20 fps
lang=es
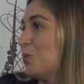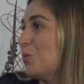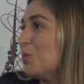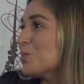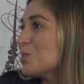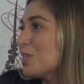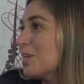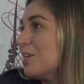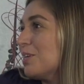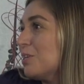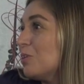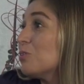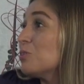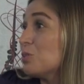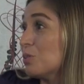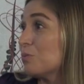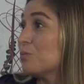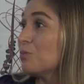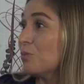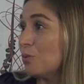son los que
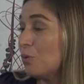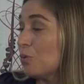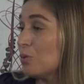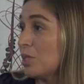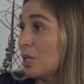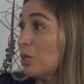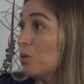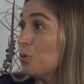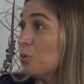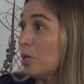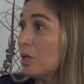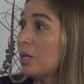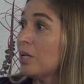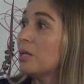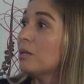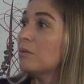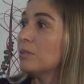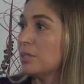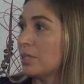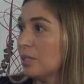los, ayudan
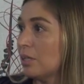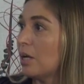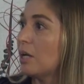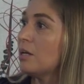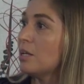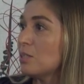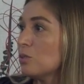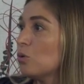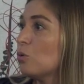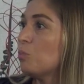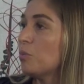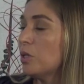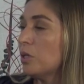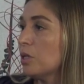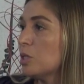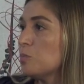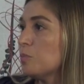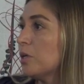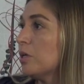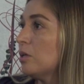a sacar las
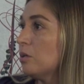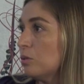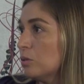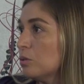comidas para